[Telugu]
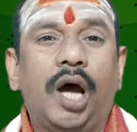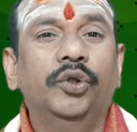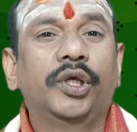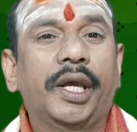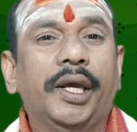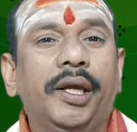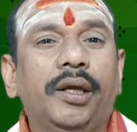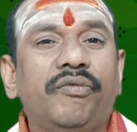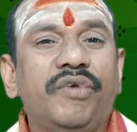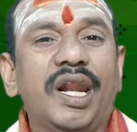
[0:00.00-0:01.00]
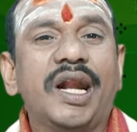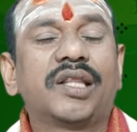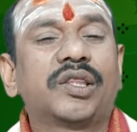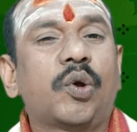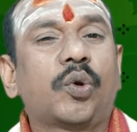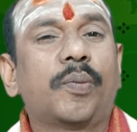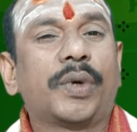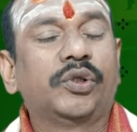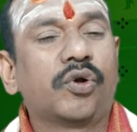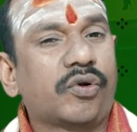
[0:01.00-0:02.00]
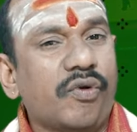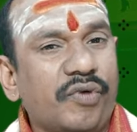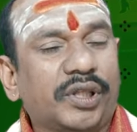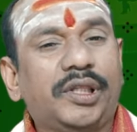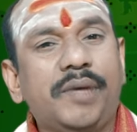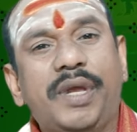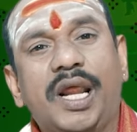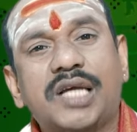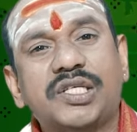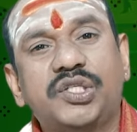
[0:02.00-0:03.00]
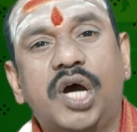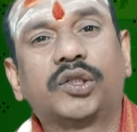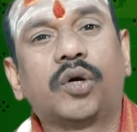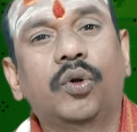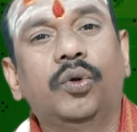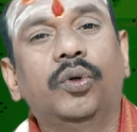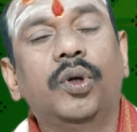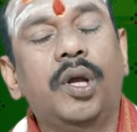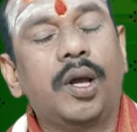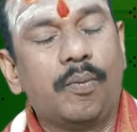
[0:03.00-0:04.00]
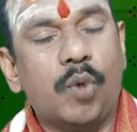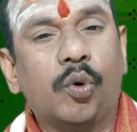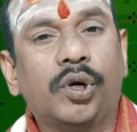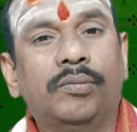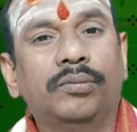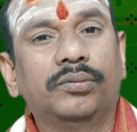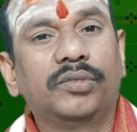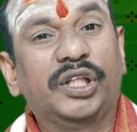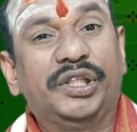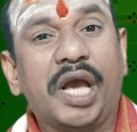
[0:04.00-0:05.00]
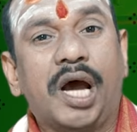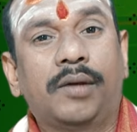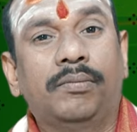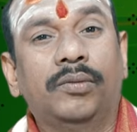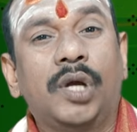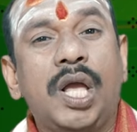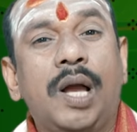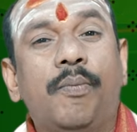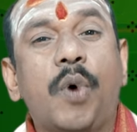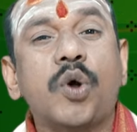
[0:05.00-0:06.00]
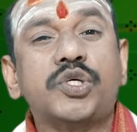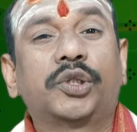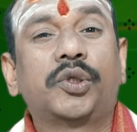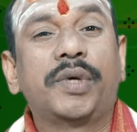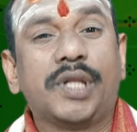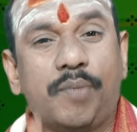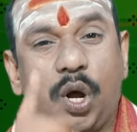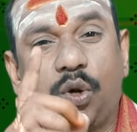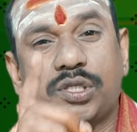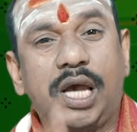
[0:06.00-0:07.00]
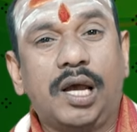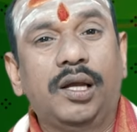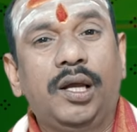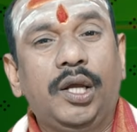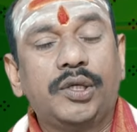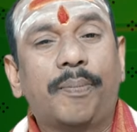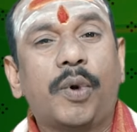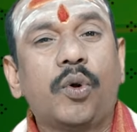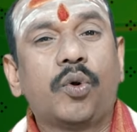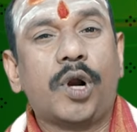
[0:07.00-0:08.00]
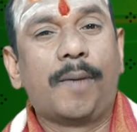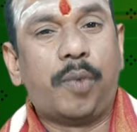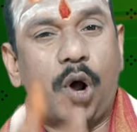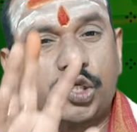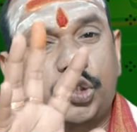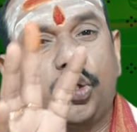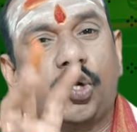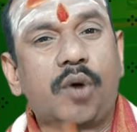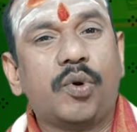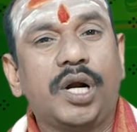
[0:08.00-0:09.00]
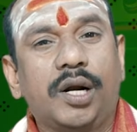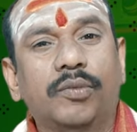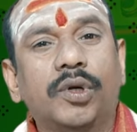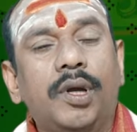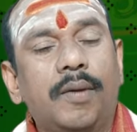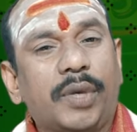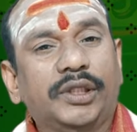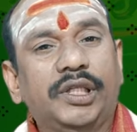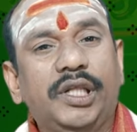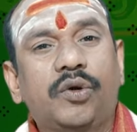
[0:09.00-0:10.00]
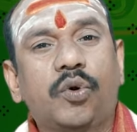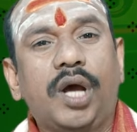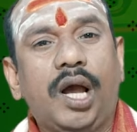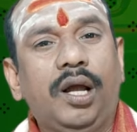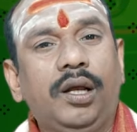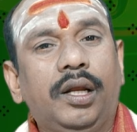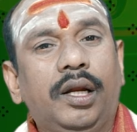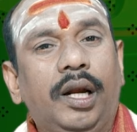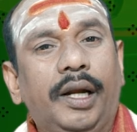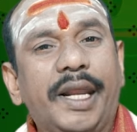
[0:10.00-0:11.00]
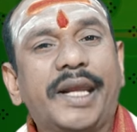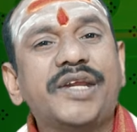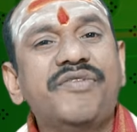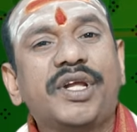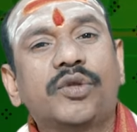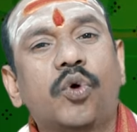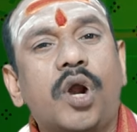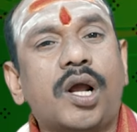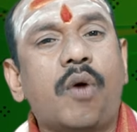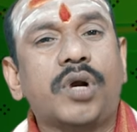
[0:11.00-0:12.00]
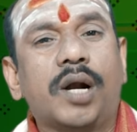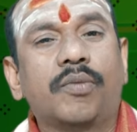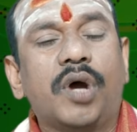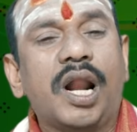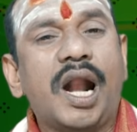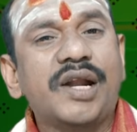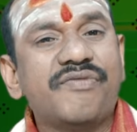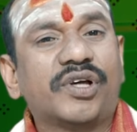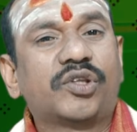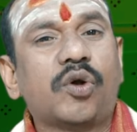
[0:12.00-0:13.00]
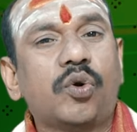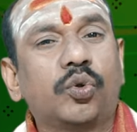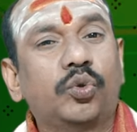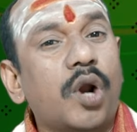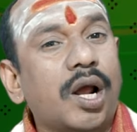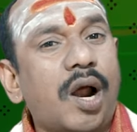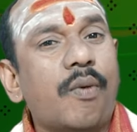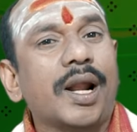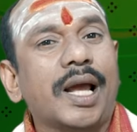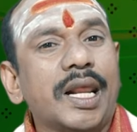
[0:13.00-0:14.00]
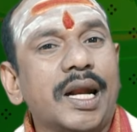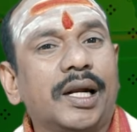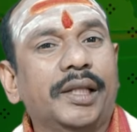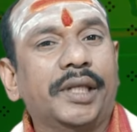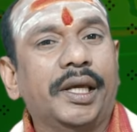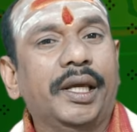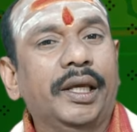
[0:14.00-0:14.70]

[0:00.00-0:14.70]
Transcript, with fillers: అందుకే వీలైనంత వరకు ప్రతి ఒక్క వ్యక్తి మీనరాశి జాతకులు మౌనం ధ్యానం భవిష్యత్తు మీద భరోసా ఎప్పుడూ కూడా పాజిటివ్గా ఉండడం ప్రతిదీ కూడా నెగిటివిటీకి దూరంగా ఉండడం అలాంటి వ్యక్తులకు నువ్వు దూరంగా ఉండగలిగినట్లయితే